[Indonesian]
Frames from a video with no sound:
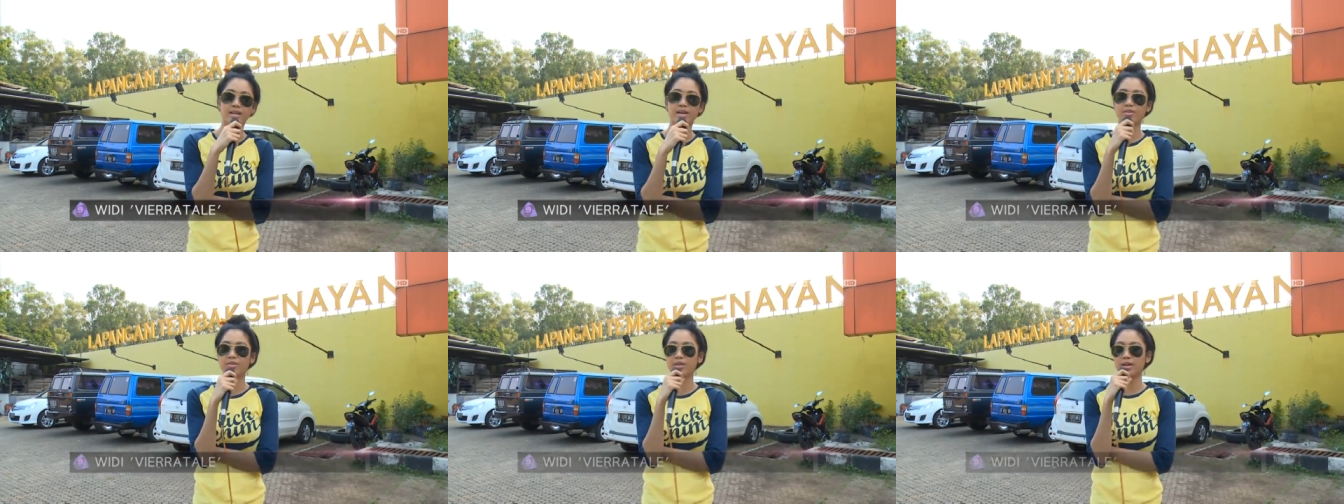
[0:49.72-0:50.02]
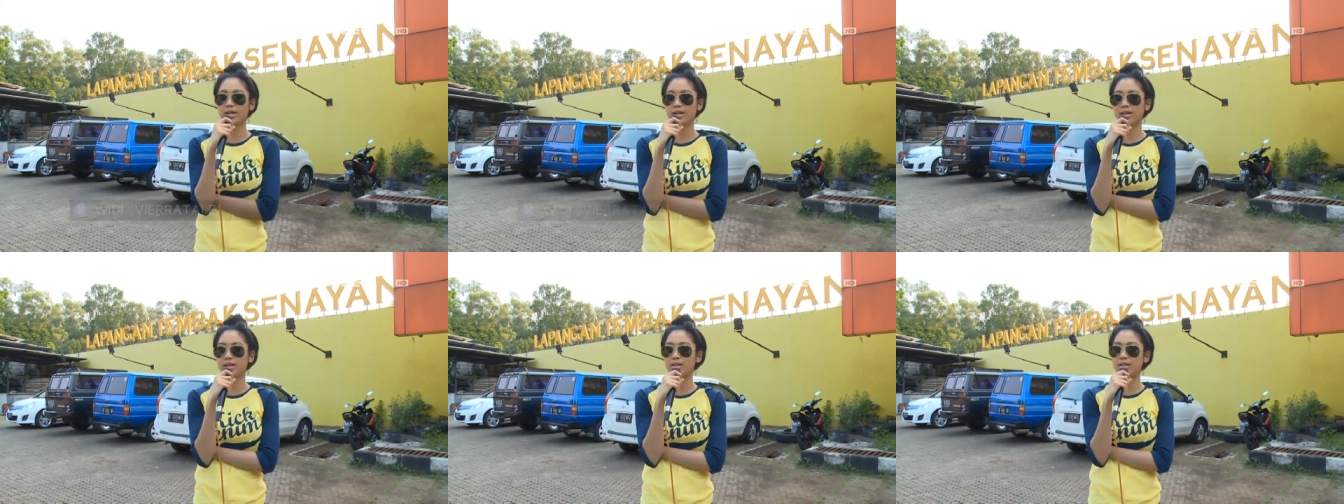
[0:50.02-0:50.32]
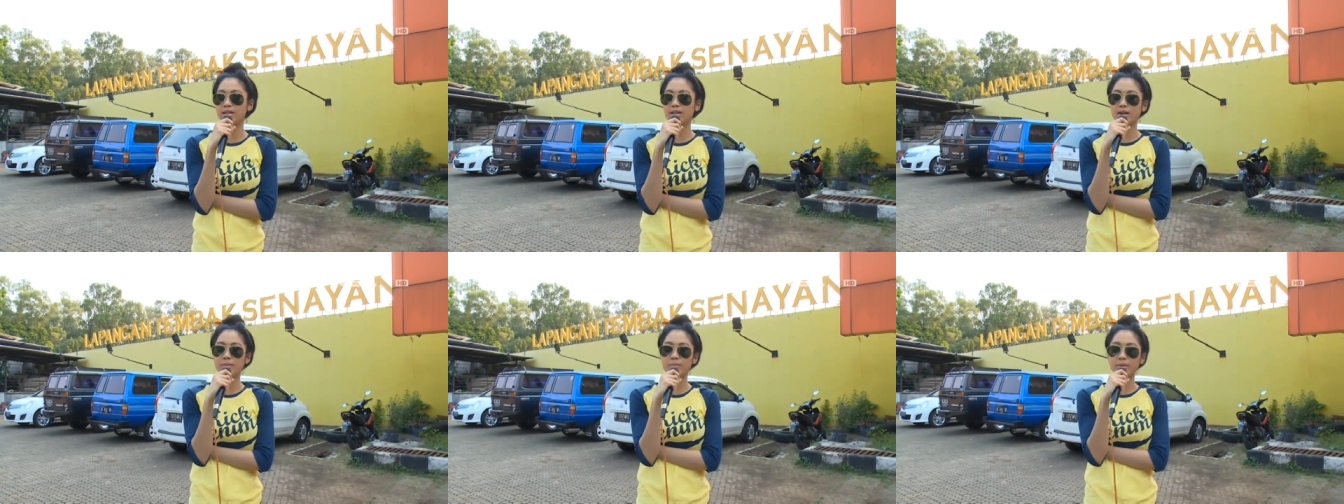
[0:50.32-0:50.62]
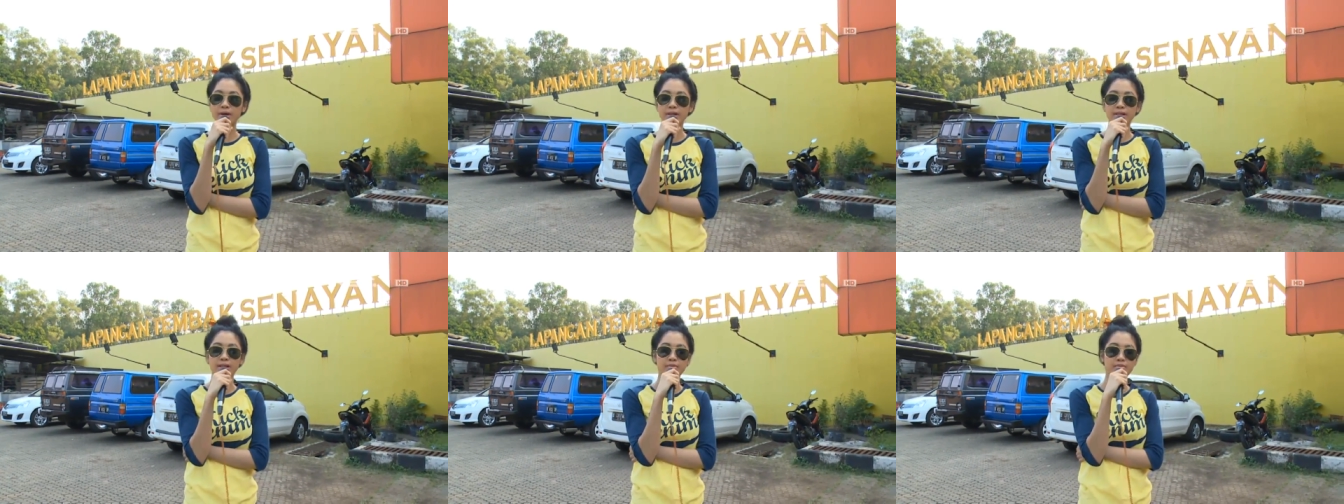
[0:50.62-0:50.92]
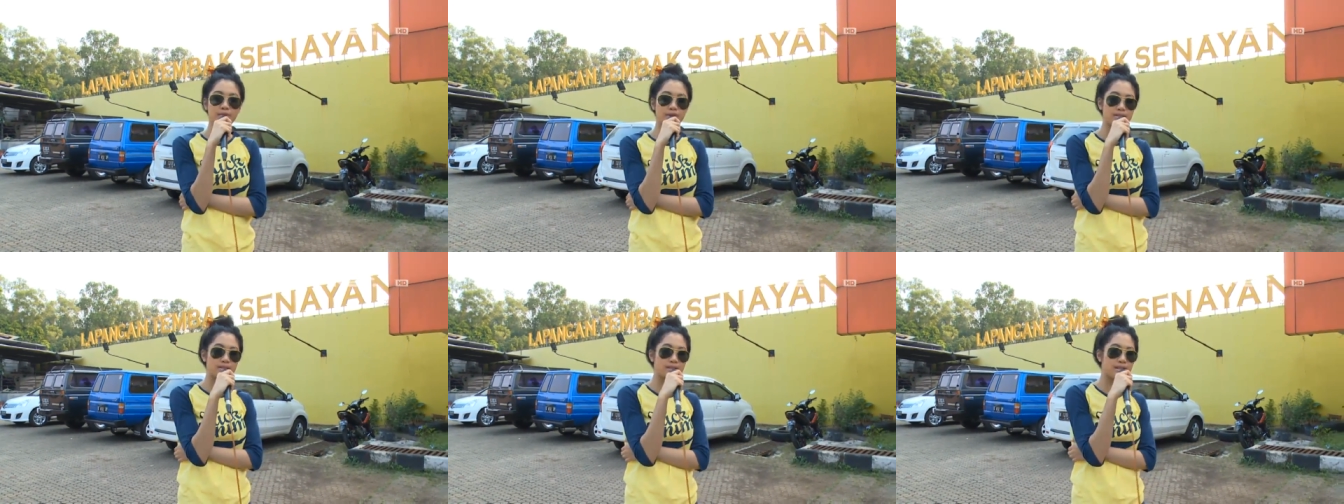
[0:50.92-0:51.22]
ini aku lagi ada di lapangan
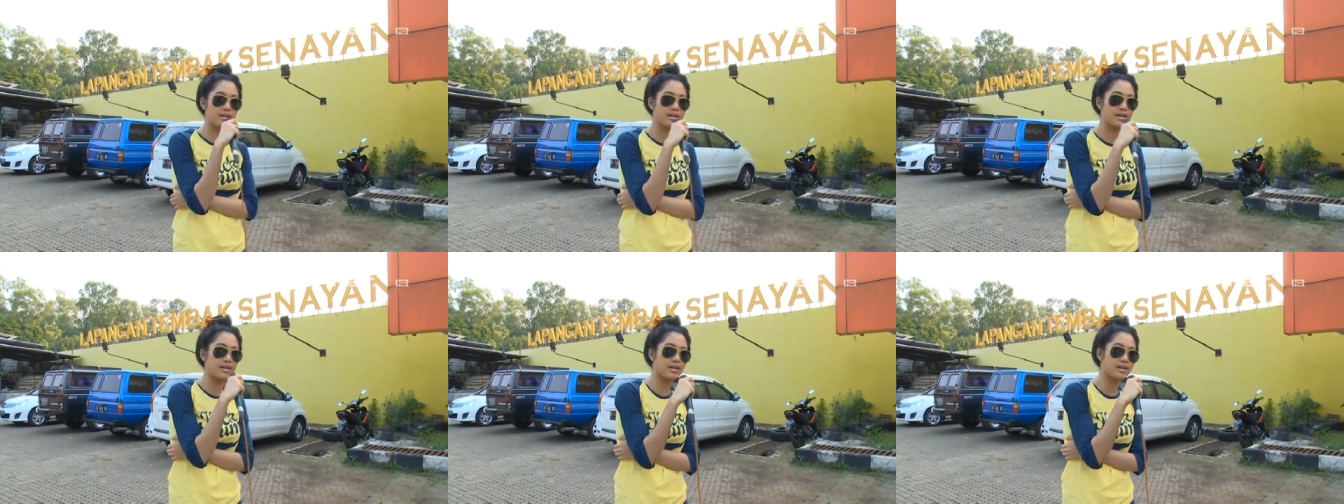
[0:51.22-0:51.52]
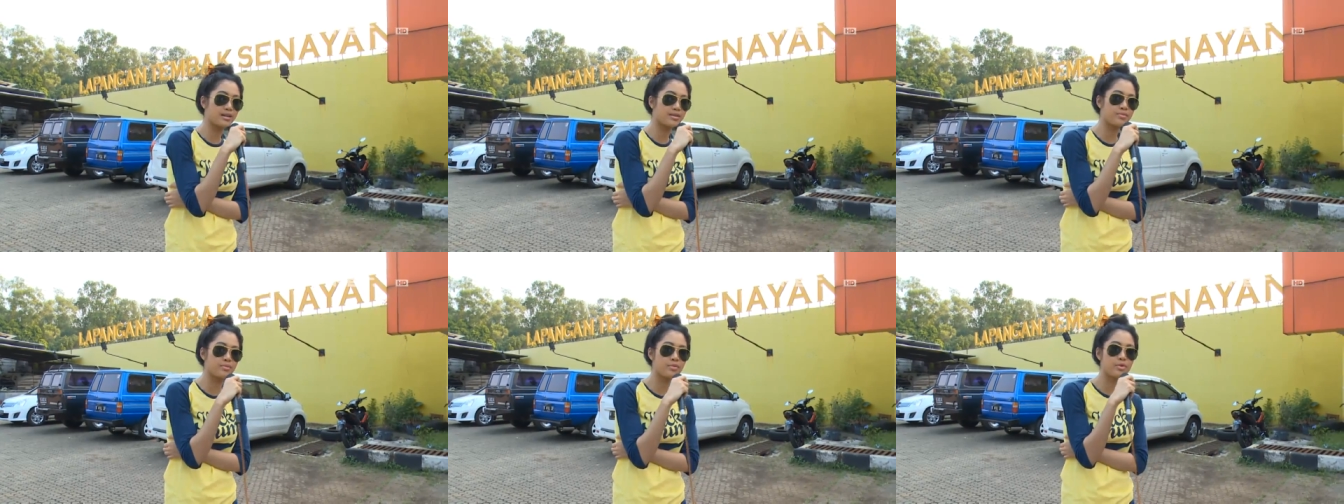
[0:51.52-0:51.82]
tembak Senayan